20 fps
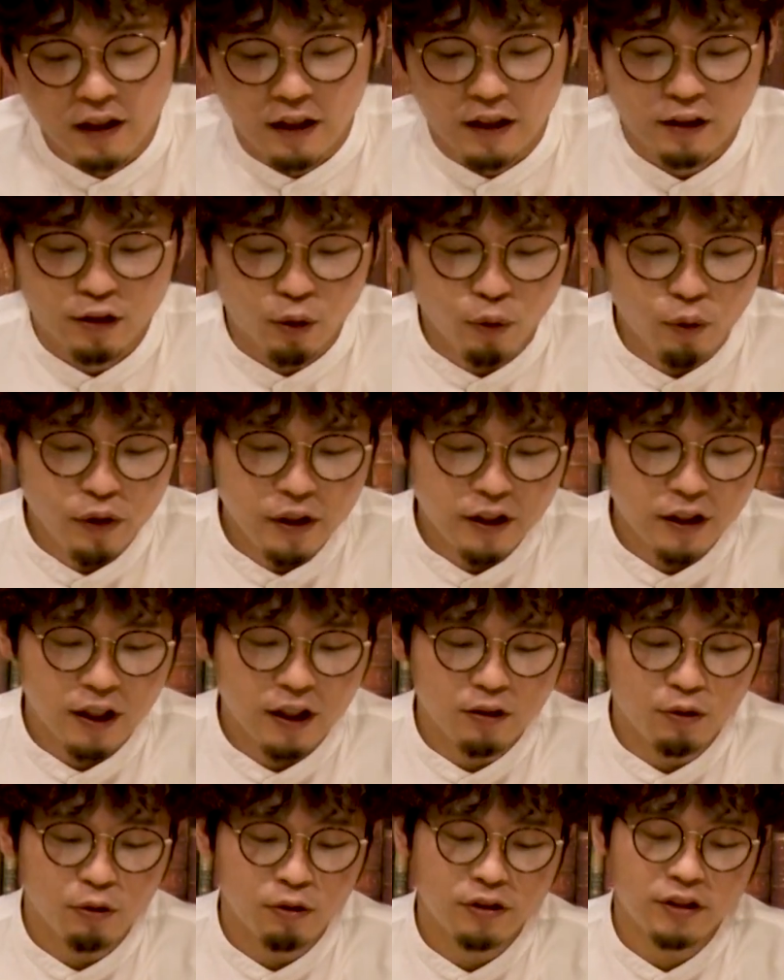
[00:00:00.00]
た、そういっ
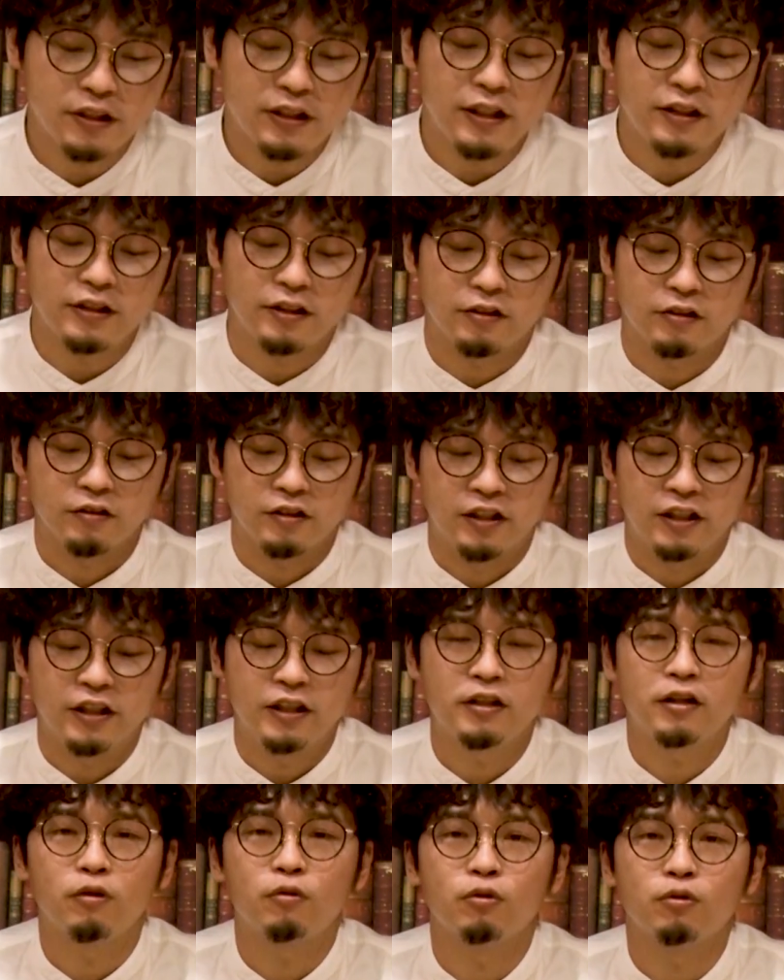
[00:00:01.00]
た都市伝説
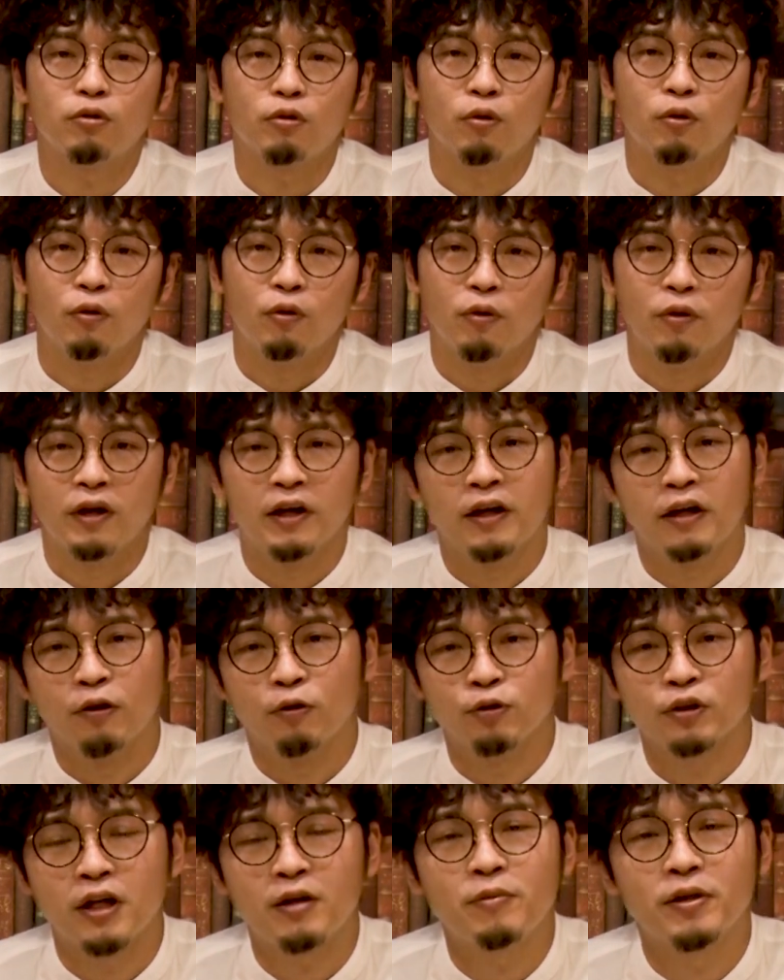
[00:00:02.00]
聞いたこと、
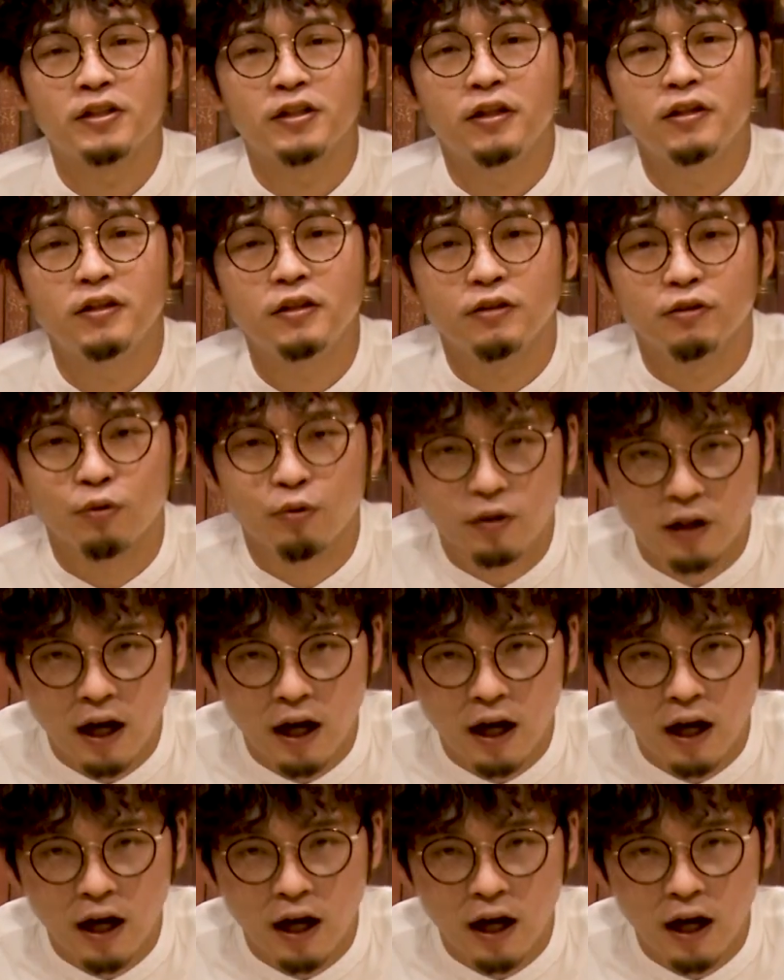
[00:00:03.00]
ございませんでしょう